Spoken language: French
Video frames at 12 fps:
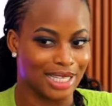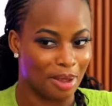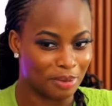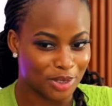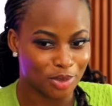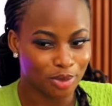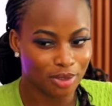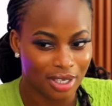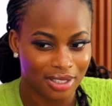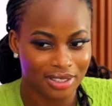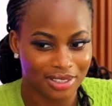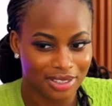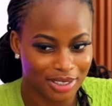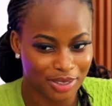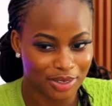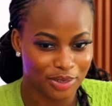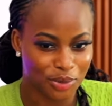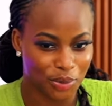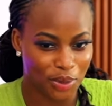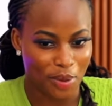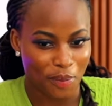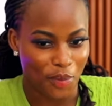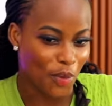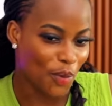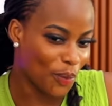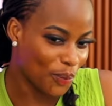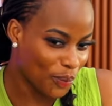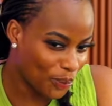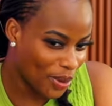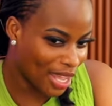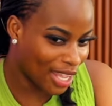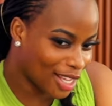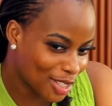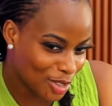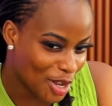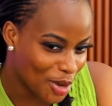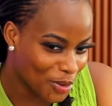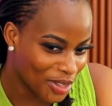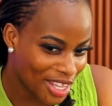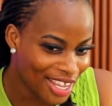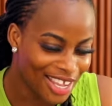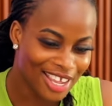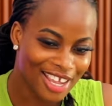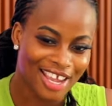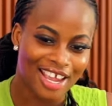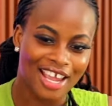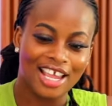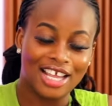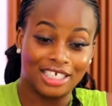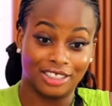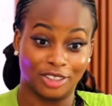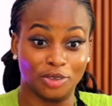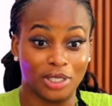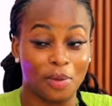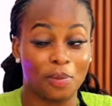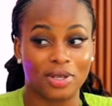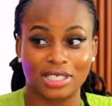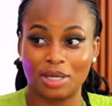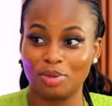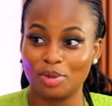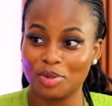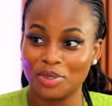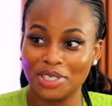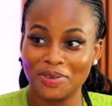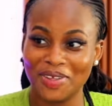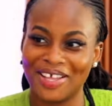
d'habitude, suis un peu pingre sur les côtés. Je dépensais sur lui.